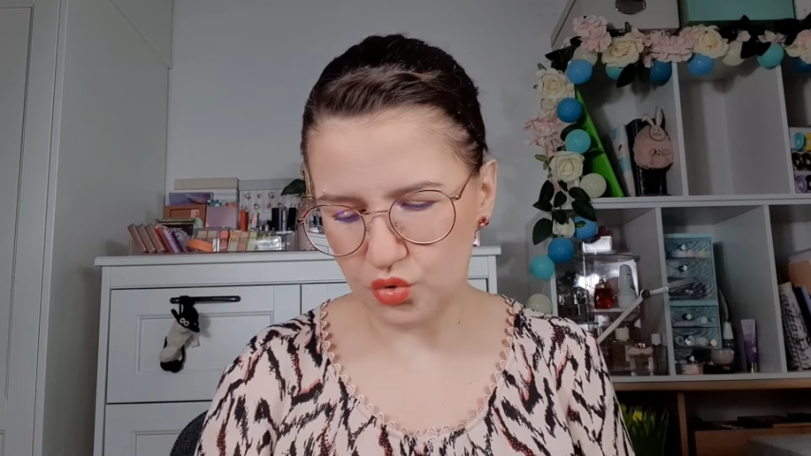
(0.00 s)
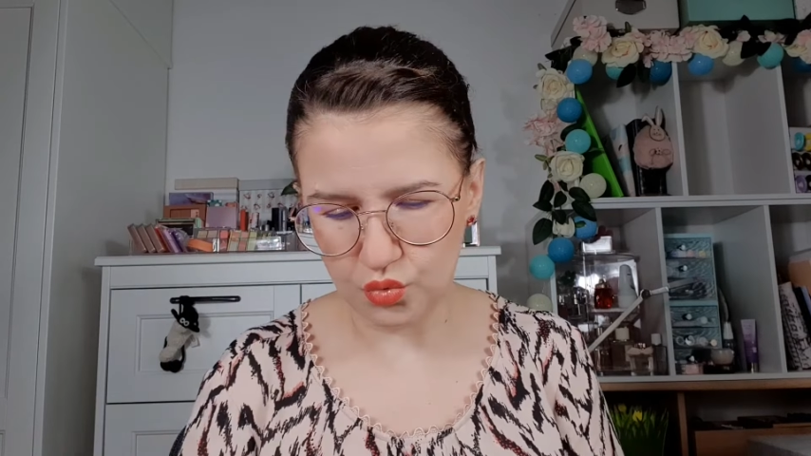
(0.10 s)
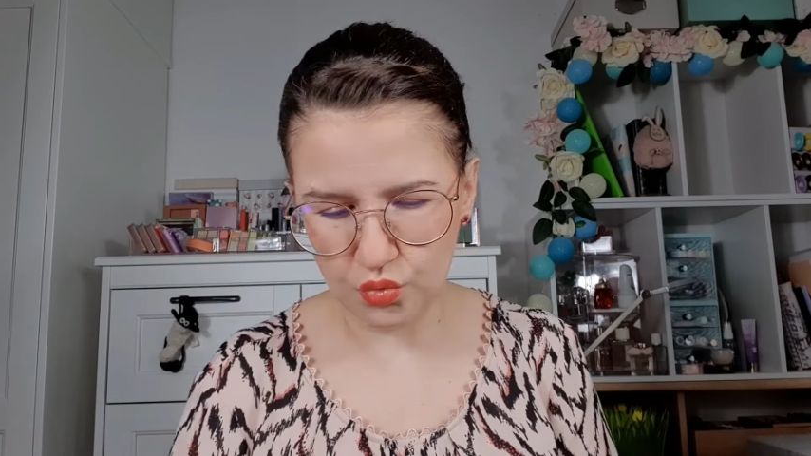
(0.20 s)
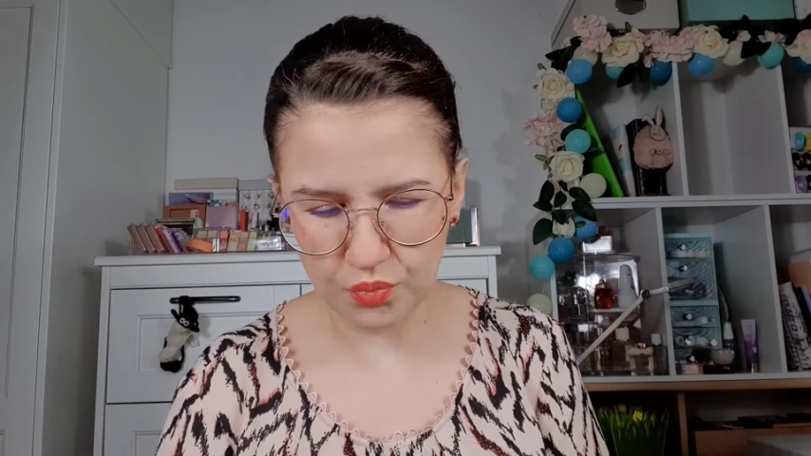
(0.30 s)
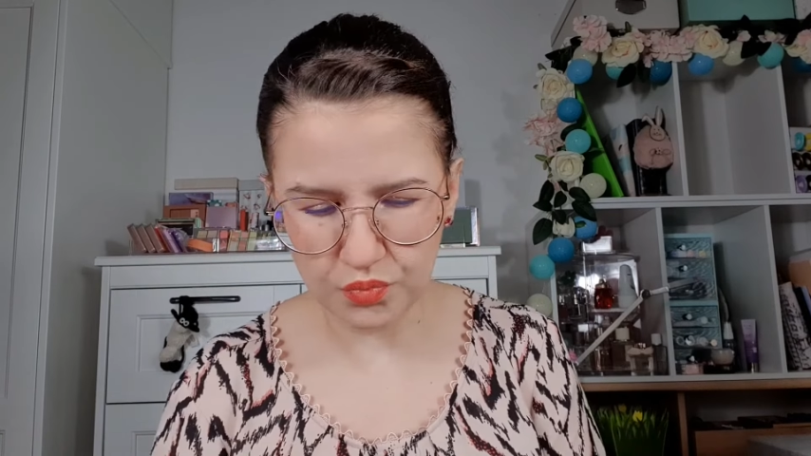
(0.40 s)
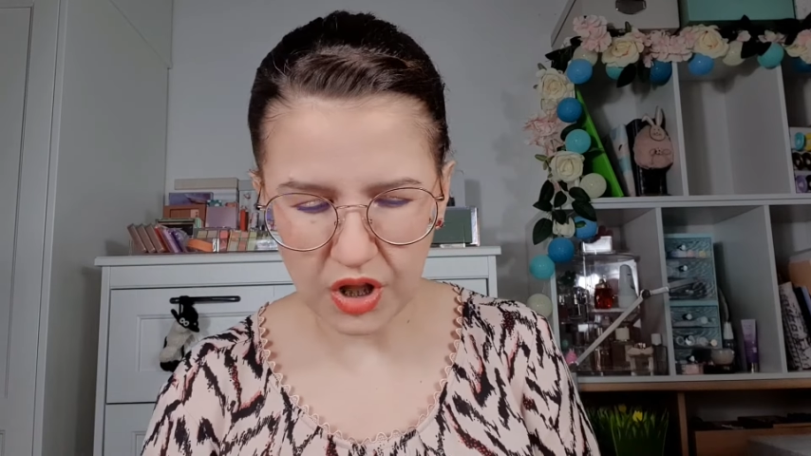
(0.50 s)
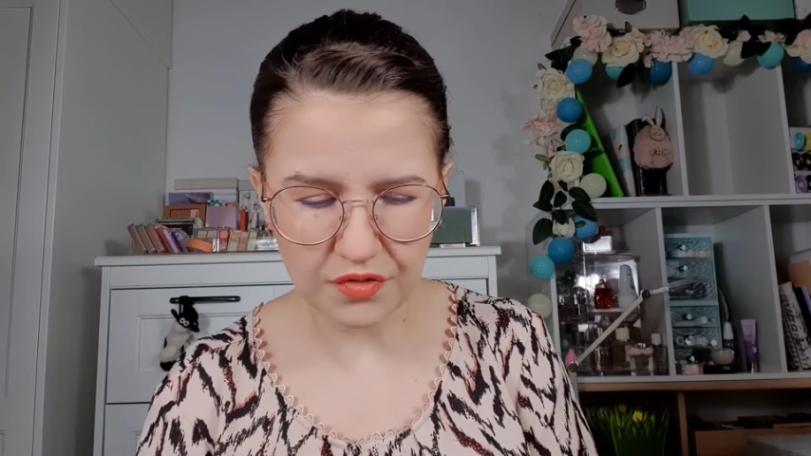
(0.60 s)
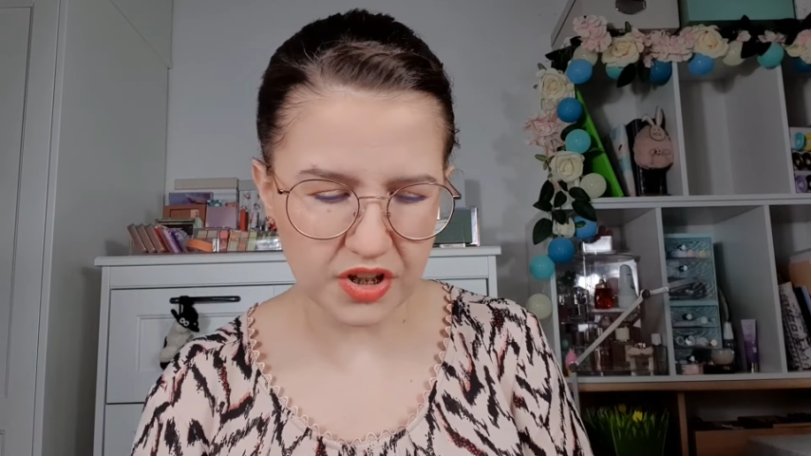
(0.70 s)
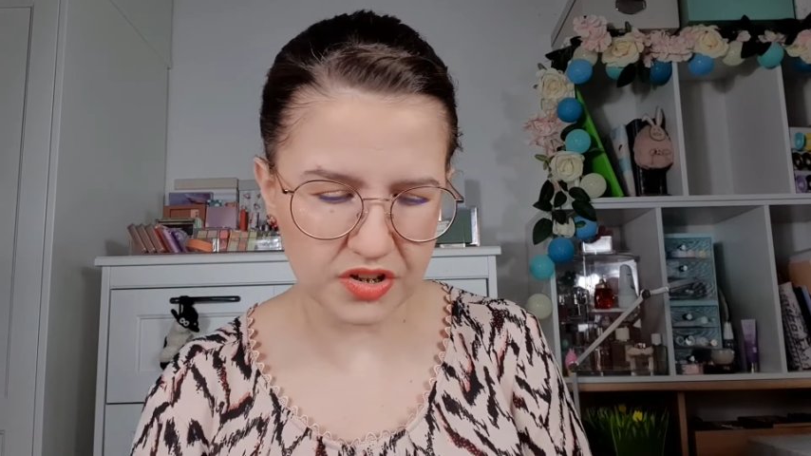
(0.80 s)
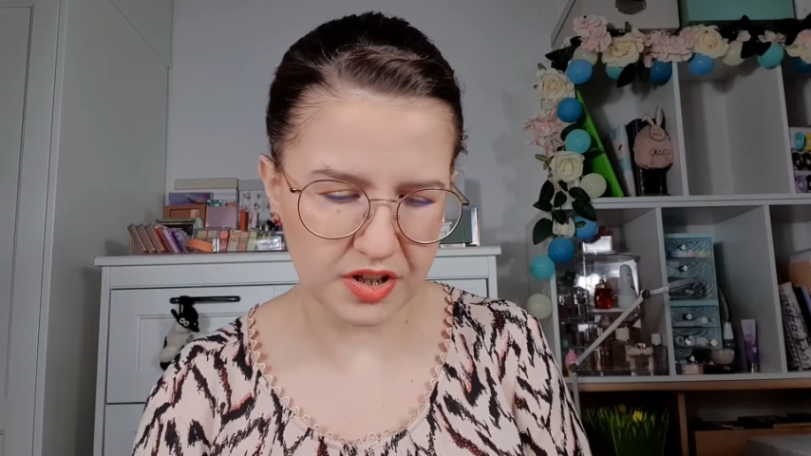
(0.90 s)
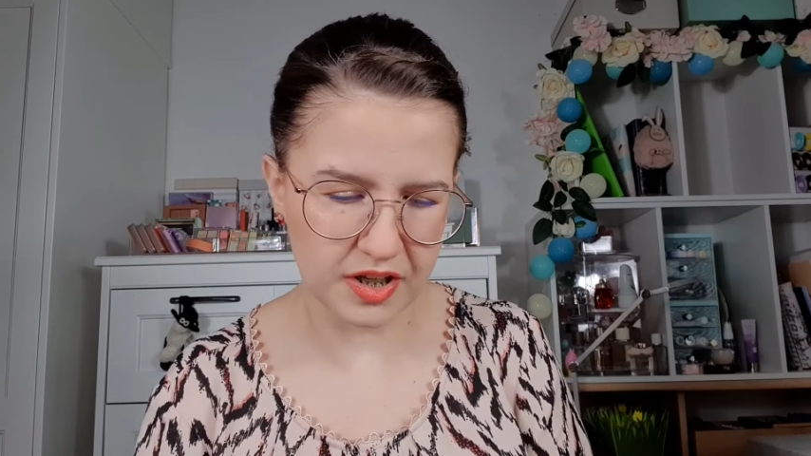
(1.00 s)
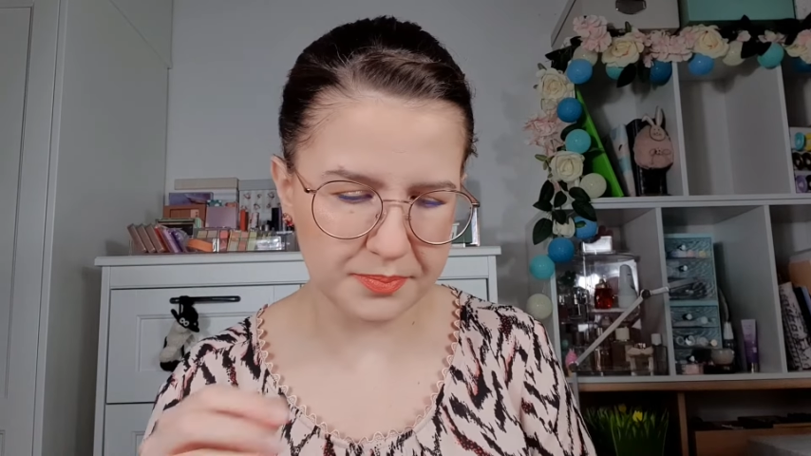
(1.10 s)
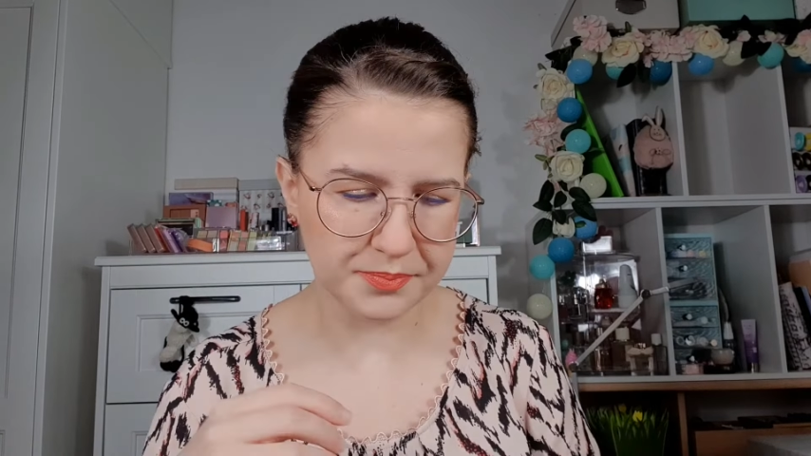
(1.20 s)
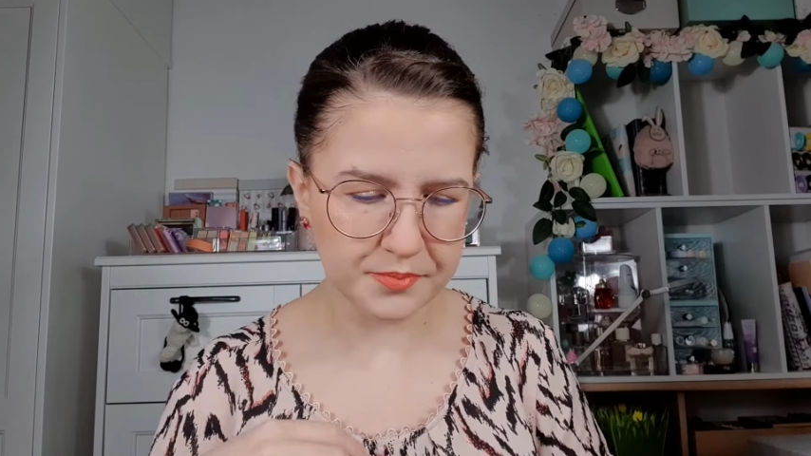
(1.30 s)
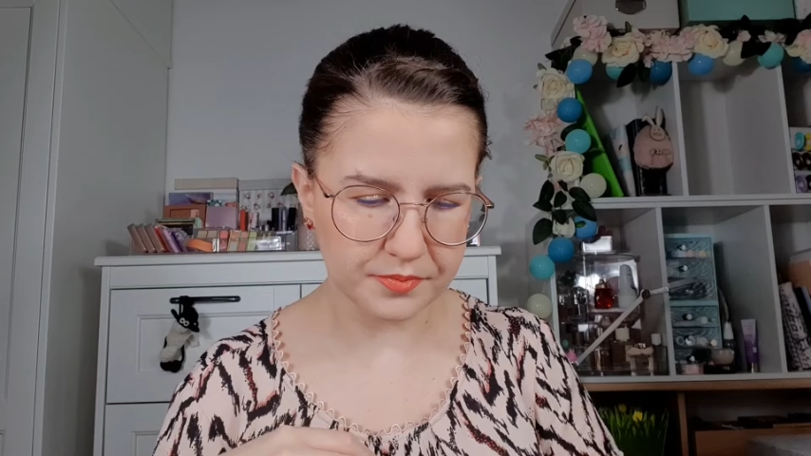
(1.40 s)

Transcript: nö, darf jetzt gehen.